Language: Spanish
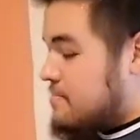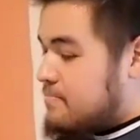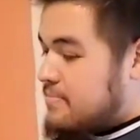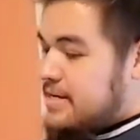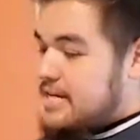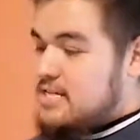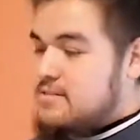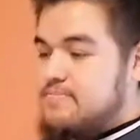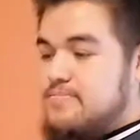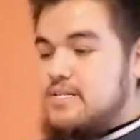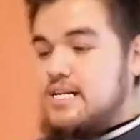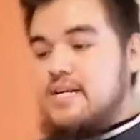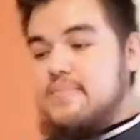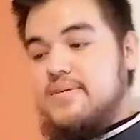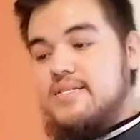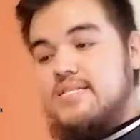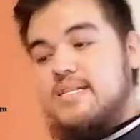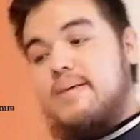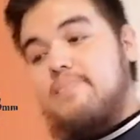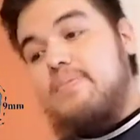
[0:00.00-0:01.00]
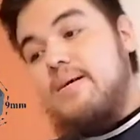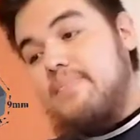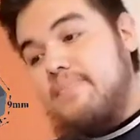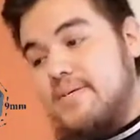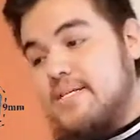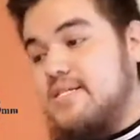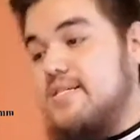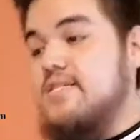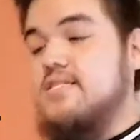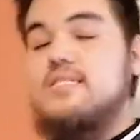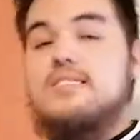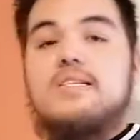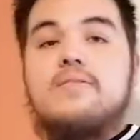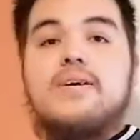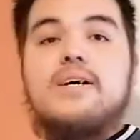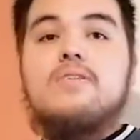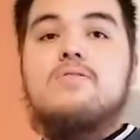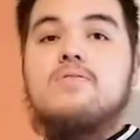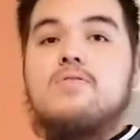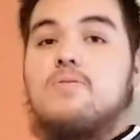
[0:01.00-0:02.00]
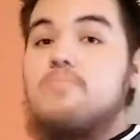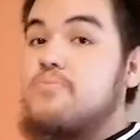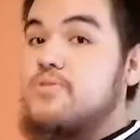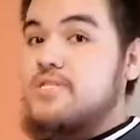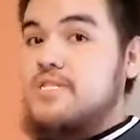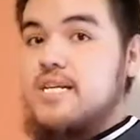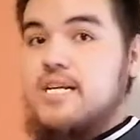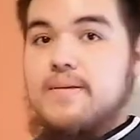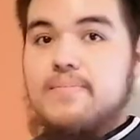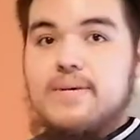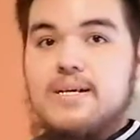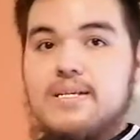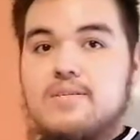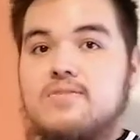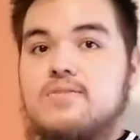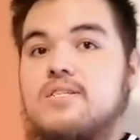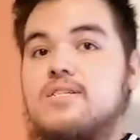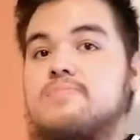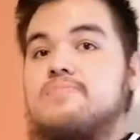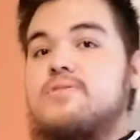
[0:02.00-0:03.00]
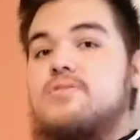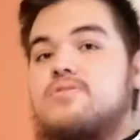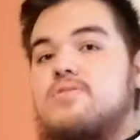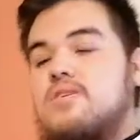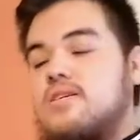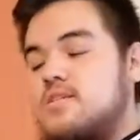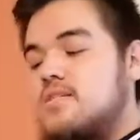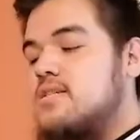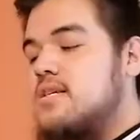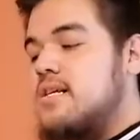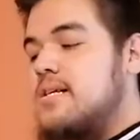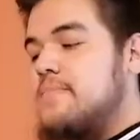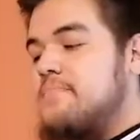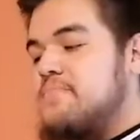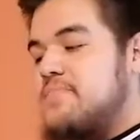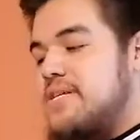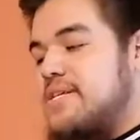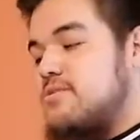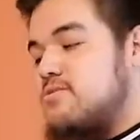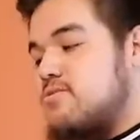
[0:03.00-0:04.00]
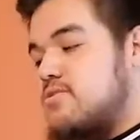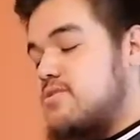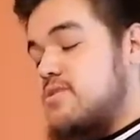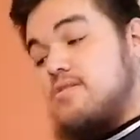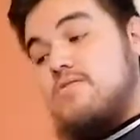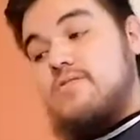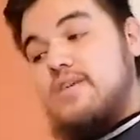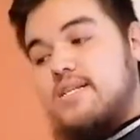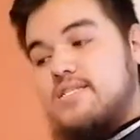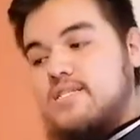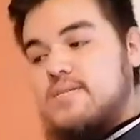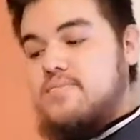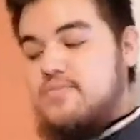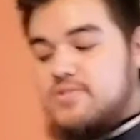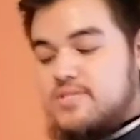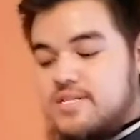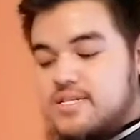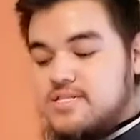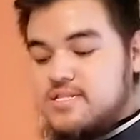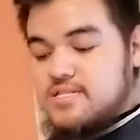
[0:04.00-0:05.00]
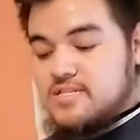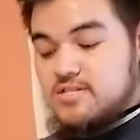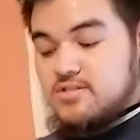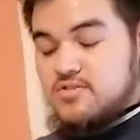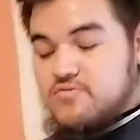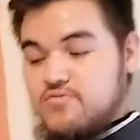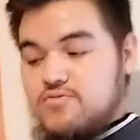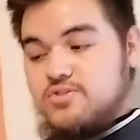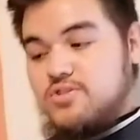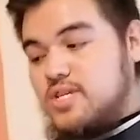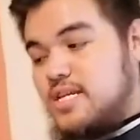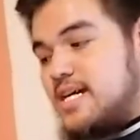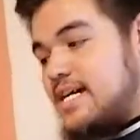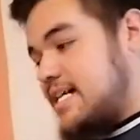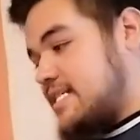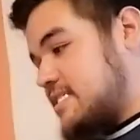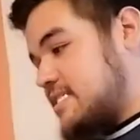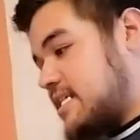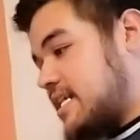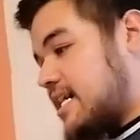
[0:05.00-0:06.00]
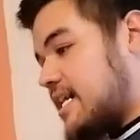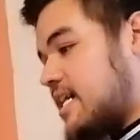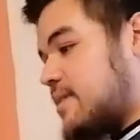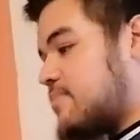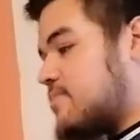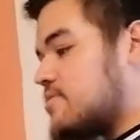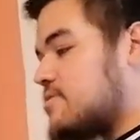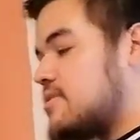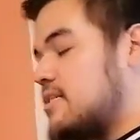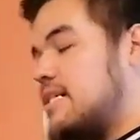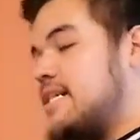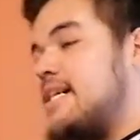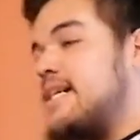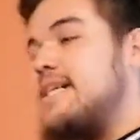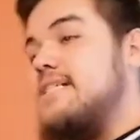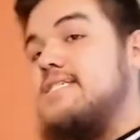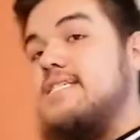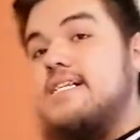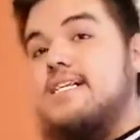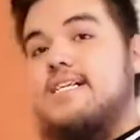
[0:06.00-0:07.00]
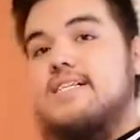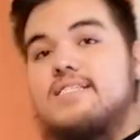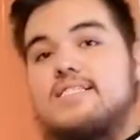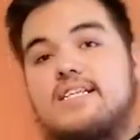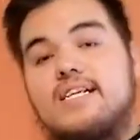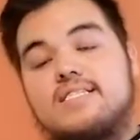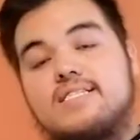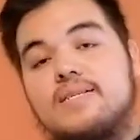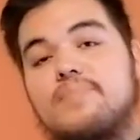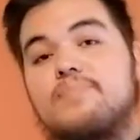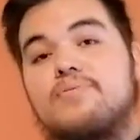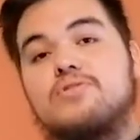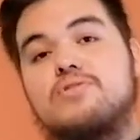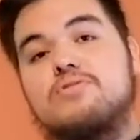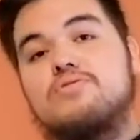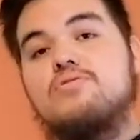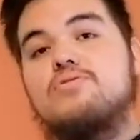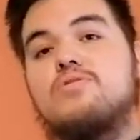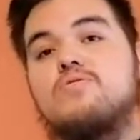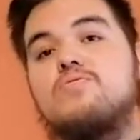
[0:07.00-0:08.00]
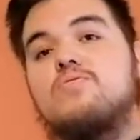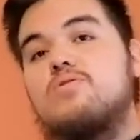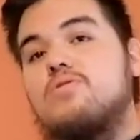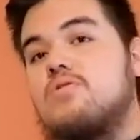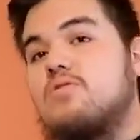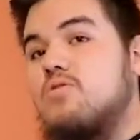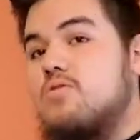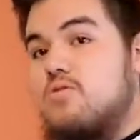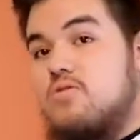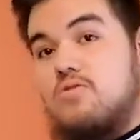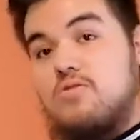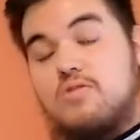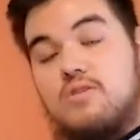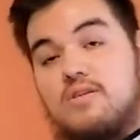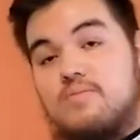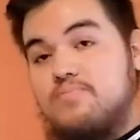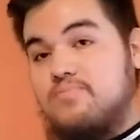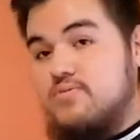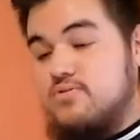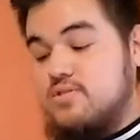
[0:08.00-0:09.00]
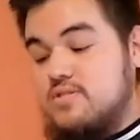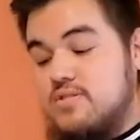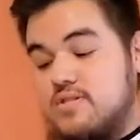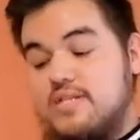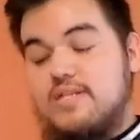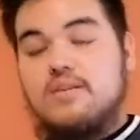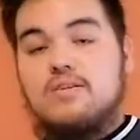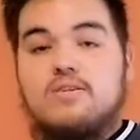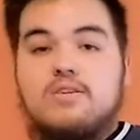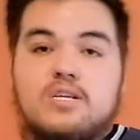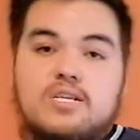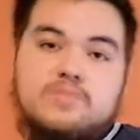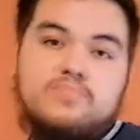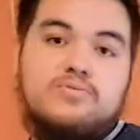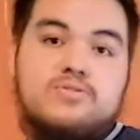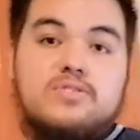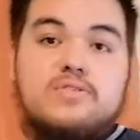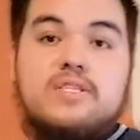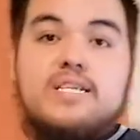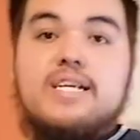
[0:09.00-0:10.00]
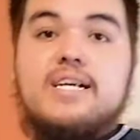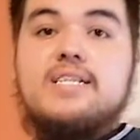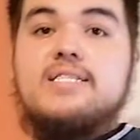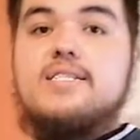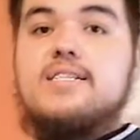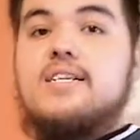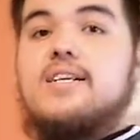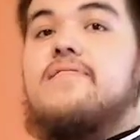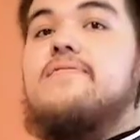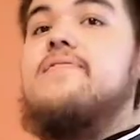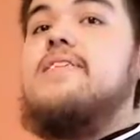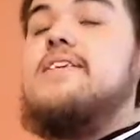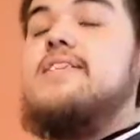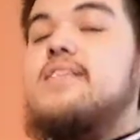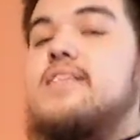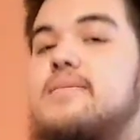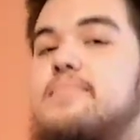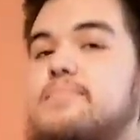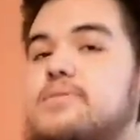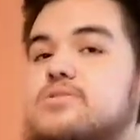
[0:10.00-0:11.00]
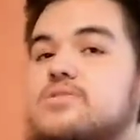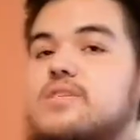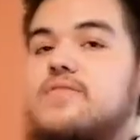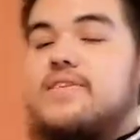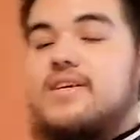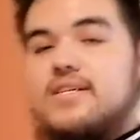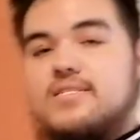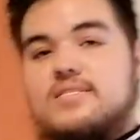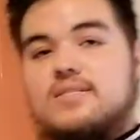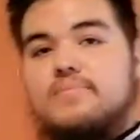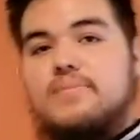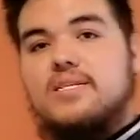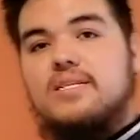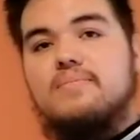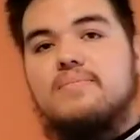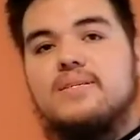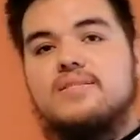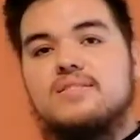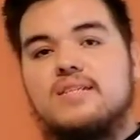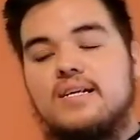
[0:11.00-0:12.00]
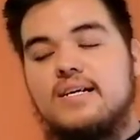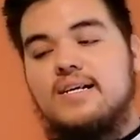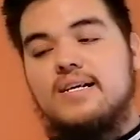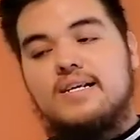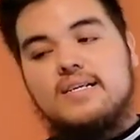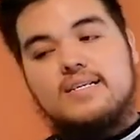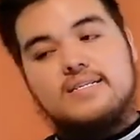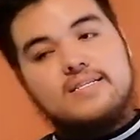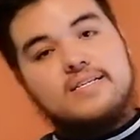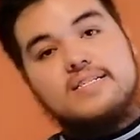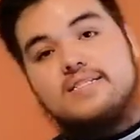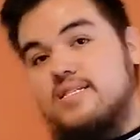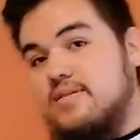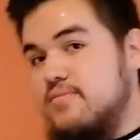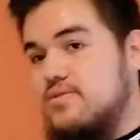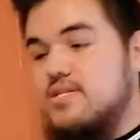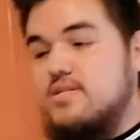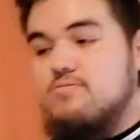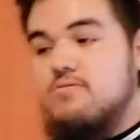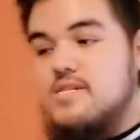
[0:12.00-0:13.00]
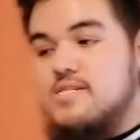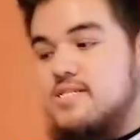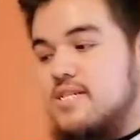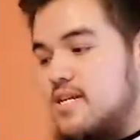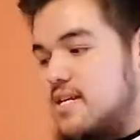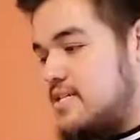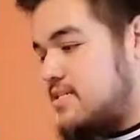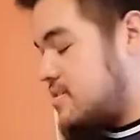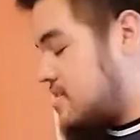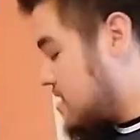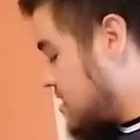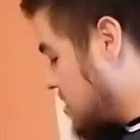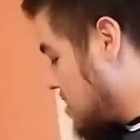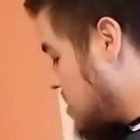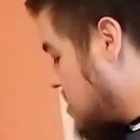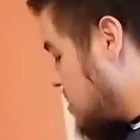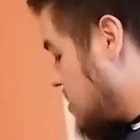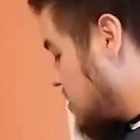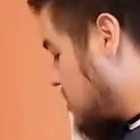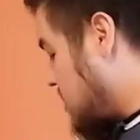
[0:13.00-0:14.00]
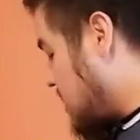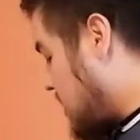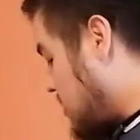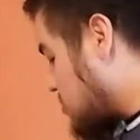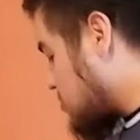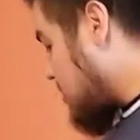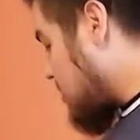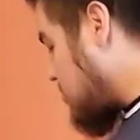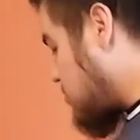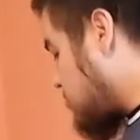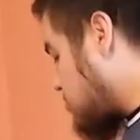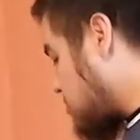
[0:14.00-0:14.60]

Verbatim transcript: pues probablemente ya pueda perder ese trabajo o pues quede mal con las personas. Entonces lo que hacemos es, si nos funciona, así le dejamos hasta que sea 100% seguro o, las posibilidades de que falle la impresora van a ser mínimas, decidimos actualizarlas. La otra